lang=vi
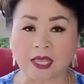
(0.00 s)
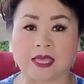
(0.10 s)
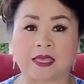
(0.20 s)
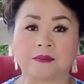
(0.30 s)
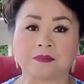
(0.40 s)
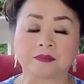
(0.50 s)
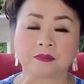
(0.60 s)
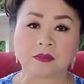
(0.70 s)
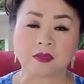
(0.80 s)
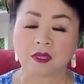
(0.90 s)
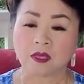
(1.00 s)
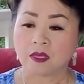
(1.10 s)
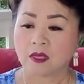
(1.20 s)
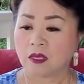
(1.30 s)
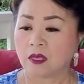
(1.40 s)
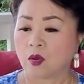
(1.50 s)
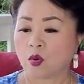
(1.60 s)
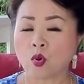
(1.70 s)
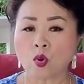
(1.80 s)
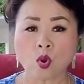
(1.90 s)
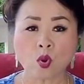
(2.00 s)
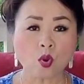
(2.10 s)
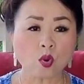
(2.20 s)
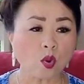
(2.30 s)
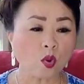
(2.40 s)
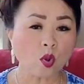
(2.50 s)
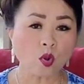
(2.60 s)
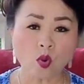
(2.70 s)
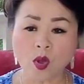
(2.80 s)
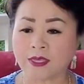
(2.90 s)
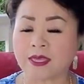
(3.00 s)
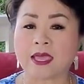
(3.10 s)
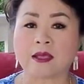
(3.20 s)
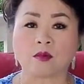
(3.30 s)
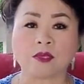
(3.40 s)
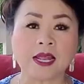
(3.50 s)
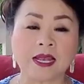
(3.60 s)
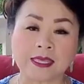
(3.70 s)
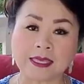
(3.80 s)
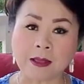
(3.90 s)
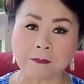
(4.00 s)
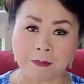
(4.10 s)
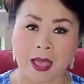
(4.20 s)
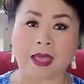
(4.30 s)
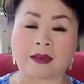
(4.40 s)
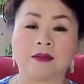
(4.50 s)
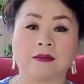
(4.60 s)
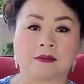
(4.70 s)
kia cô cô cô cô cô cô chị của thế lý chạy bà nữa